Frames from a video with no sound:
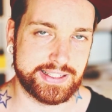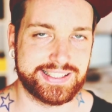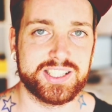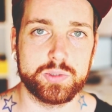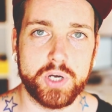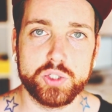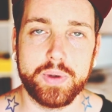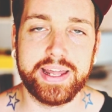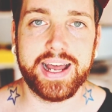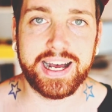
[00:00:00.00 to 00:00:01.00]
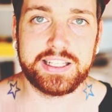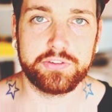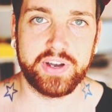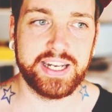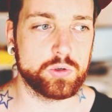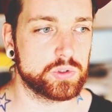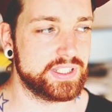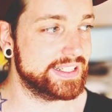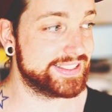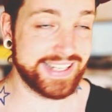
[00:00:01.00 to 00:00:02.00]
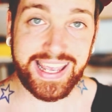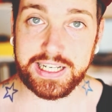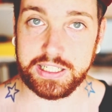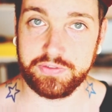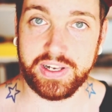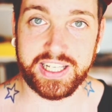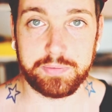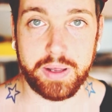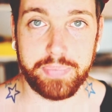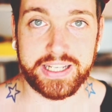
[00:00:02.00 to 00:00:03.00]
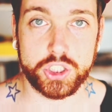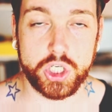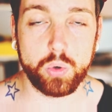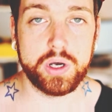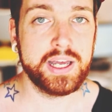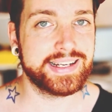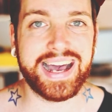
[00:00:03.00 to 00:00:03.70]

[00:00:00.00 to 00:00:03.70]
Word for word: Das ist zum Beispiel eine Art der Veränderung, die ich täglich, wenn ich in mein Becken schaue,